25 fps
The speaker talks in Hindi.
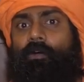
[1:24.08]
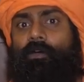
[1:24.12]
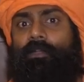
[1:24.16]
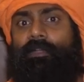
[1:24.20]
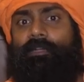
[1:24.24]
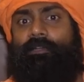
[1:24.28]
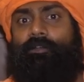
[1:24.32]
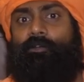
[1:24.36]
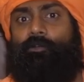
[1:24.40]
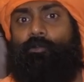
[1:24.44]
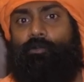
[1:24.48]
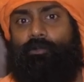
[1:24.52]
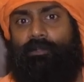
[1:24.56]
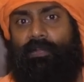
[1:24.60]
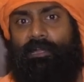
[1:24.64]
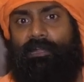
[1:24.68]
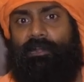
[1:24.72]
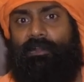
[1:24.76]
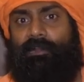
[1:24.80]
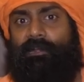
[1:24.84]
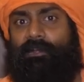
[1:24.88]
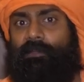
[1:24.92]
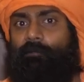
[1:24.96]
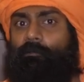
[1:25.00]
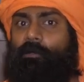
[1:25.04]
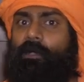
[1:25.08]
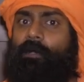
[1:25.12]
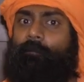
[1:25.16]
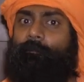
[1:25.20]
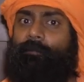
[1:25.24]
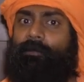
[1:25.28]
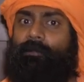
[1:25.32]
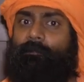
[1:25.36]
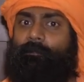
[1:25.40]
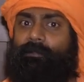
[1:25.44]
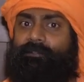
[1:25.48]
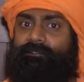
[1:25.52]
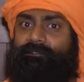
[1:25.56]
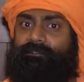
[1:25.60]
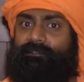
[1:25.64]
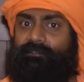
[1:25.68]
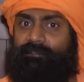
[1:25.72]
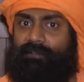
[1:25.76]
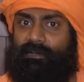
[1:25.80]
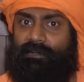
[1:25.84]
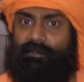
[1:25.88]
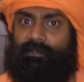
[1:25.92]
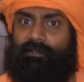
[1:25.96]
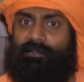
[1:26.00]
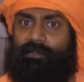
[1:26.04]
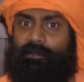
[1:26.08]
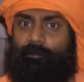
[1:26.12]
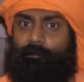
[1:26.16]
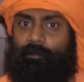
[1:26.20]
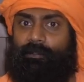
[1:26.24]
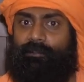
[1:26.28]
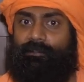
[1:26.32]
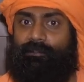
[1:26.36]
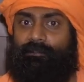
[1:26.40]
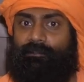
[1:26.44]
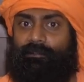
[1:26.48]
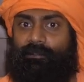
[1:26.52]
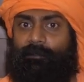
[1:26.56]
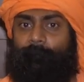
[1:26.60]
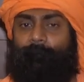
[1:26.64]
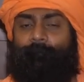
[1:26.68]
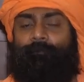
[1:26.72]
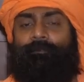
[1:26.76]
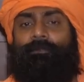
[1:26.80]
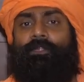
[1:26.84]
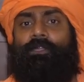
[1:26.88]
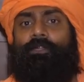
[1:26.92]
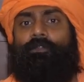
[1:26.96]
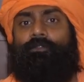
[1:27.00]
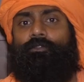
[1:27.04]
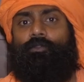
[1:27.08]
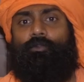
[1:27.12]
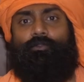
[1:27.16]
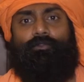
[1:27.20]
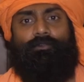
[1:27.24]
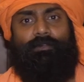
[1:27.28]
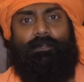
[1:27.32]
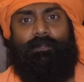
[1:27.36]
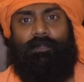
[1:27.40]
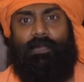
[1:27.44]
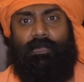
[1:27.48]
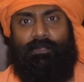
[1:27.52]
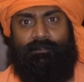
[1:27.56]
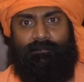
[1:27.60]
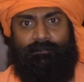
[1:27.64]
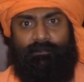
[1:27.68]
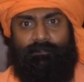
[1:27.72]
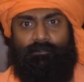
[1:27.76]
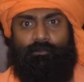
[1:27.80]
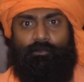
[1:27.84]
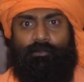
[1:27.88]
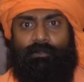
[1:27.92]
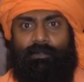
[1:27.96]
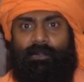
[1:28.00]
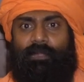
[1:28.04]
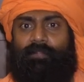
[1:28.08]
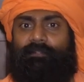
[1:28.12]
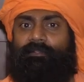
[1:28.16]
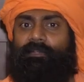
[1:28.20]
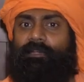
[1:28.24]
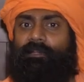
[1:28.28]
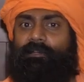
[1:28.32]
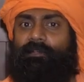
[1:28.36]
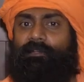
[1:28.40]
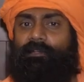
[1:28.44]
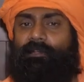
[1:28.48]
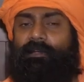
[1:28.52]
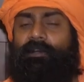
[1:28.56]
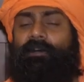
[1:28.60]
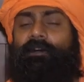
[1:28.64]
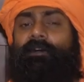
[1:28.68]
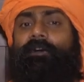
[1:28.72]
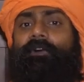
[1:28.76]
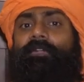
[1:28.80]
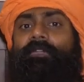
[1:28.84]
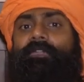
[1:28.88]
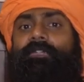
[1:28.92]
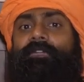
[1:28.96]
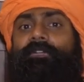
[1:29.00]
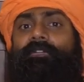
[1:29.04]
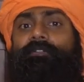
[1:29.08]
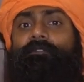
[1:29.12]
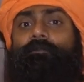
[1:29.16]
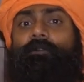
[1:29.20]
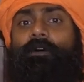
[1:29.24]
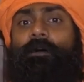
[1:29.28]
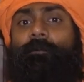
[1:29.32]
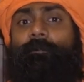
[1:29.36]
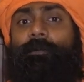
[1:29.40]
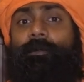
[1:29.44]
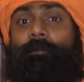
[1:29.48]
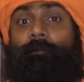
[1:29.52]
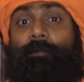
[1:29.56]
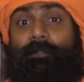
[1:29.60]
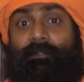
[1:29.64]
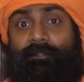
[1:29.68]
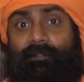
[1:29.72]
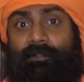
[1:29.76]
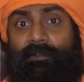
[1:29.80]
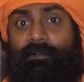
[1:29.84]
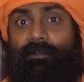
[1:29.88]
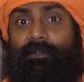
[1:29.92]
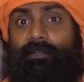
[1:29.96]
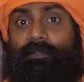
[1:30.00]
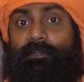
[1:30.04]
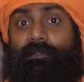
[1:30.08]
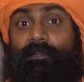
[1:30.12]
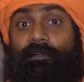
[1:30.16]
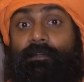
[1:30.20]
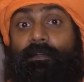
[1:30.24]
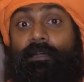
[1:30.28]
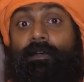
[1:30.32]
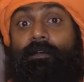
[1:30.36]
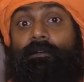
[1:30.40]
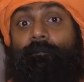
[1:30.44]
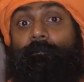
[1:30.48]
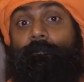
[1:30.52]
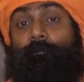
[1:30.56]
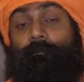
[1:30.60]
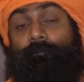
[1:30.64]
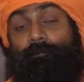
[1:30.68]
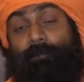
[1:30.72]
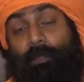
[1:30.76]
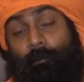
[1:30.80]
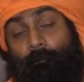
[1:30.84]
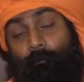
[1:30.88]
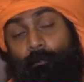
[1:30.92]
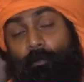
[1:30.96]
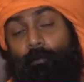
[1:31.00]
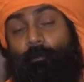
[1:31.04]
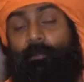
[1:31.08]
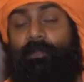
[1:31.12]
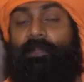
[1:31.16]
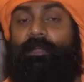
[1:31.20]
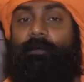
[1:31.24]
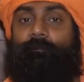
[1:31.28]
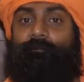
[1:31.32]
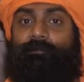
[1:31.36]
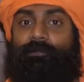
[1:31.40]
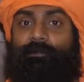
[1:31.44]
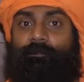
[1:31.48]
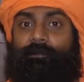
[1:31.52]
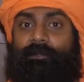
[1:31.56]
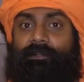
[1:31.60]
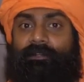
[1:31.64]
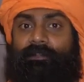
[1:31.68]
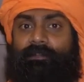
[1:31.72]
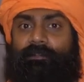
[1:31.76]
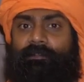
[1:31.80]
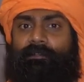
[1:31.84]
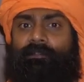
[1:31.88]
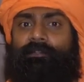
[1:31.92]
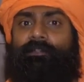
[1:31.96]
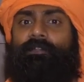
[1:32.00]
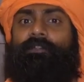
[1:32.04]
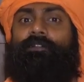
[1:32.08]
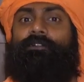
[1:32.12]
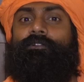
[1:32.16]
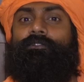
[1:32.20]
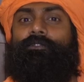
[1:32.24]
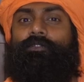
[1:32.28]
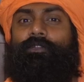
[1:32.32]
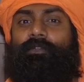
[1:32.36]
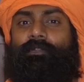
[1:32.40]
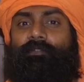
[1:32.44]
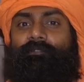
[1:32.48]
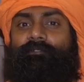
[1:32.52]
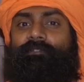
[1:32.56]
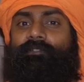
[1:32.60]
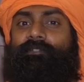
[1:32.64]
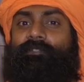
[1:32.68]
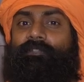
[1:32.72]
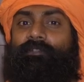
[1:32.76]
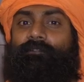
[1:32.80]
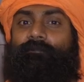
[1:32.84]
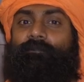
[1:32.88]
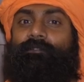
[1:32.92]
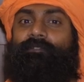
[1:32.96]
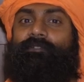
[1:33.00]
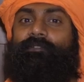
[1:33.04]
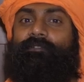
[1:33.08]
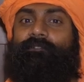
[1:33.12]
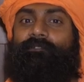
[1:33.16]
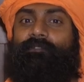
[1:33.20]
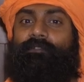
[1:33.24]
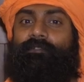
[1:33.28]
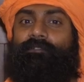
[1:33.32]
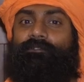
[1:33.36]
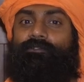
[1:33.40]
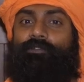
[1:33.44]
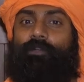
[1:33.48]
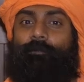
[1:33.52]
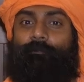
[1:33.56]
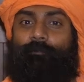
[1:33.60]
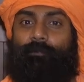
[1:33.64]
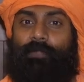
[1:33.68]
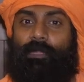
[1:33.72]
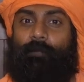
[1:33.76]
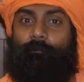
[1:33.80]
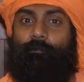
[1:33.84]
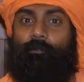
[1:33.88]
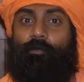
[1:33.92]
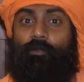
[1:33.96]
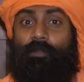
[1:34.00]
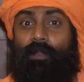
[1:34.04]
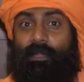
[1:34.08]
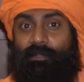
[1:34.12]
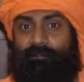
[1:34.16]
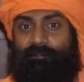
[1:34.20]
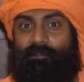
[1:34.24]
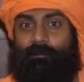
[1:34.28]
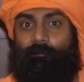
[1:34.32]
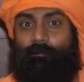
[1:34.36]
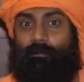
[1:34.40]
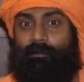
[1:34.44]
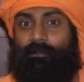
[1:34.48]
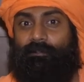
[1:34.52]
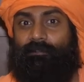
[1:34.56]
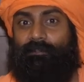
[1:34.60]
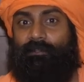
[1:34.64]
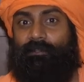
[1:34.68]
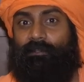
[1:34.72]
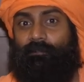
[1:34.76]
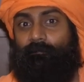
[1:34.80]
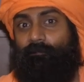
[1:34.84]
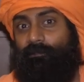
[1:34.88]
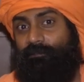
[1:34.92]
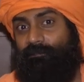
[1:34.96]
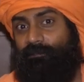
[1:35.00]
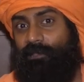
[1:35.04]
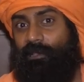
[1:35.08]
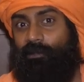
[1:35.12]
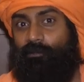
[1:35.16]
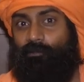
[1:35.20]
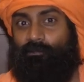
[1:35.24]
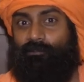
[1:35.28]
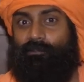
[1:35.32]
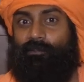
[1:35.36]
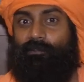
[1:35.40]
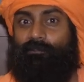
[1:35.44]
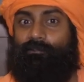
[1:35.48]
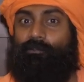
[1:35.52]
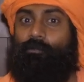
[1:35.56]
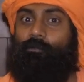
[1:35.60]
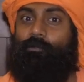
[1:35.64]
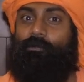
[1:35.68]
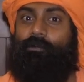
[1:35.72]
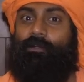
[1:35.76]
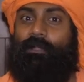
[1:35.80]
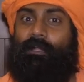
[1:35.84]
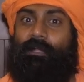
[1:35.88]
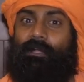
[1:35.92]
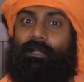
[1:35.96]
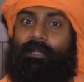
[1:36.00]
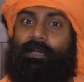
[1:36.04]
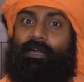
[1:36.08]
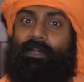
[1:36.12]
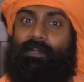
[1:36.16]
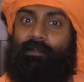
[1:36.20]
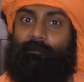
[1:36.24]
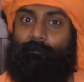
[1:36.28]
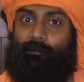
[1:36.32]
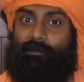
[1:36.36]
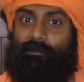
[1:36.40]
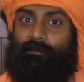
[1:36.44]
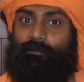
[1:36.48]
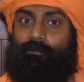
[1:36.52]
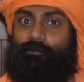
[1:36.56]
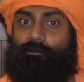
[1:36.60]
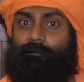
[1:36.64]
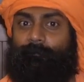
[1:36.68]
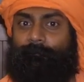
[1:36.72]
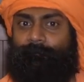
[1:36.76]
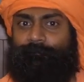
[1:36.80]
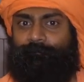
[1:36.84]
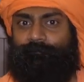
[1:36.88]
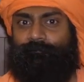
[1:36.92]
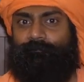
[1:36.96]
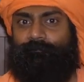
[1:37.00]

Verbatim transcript: और एक लुटेरे ने वहाँ पर मस्जिद खड़ी करवा दी थी तो उसका ढांचा तो गिरा दिया गया लेकिन वहाँ पर मंदिर नहीं खड़ा तंबू में राम जी बैठे तो ऐसे दिग्विजय सिंह जो अपने आप को राजा बोलते हैं विचारों से तो वो कंगाल है बिल्कुल